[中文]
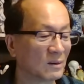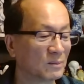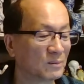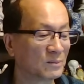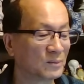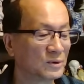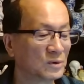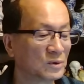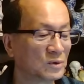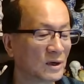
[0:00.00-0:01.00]
啊，不
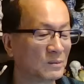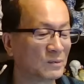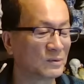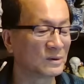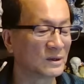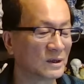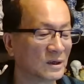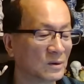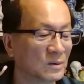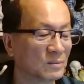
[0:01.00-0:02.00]
就全部人
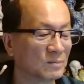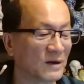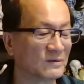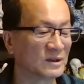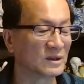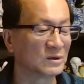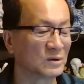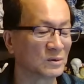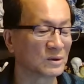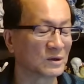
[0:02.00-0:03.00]
口百分之
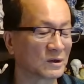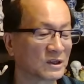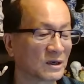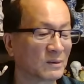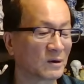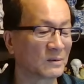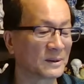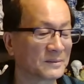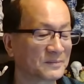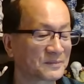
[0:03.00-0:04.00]
九十要上报了
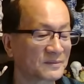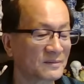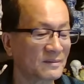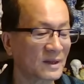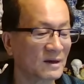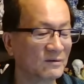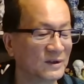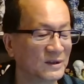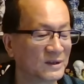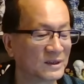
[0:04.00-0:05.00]
吗？
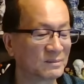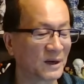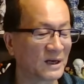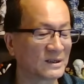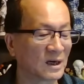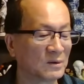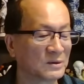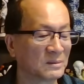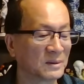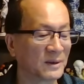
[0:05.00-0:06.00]
问题是排查
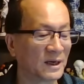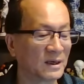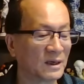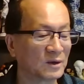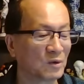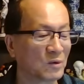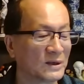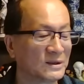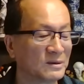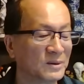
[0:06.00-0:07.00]
后怎么办？都
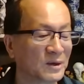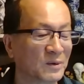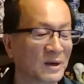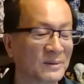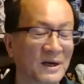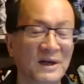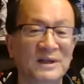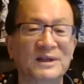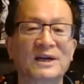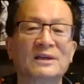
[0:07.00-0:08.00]
关精神病院吗？
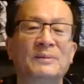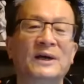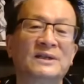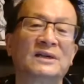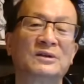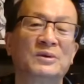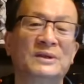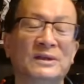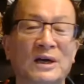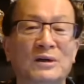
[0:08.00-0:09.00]
你看他排查的对
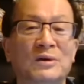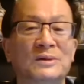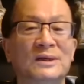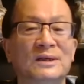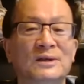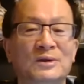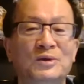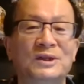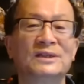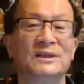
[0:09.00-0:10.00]
象哪有好人？
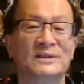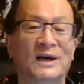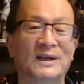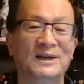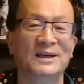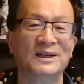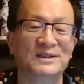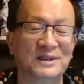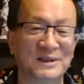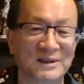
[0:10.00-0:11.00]
就剩警察了。
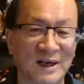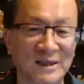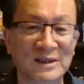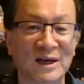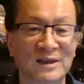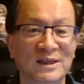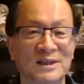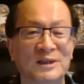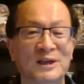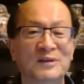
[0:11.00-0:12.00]
警察是等着这
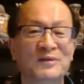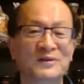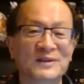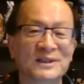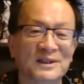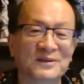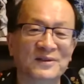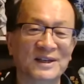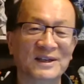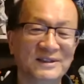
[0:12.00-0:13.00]
个钱慰问经
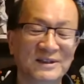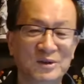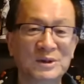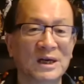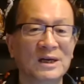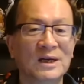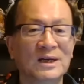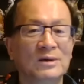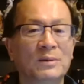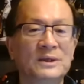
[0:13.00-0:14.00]
费。你就想，
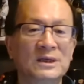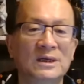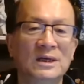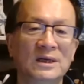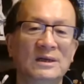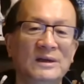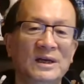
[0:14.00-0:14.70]
要不这列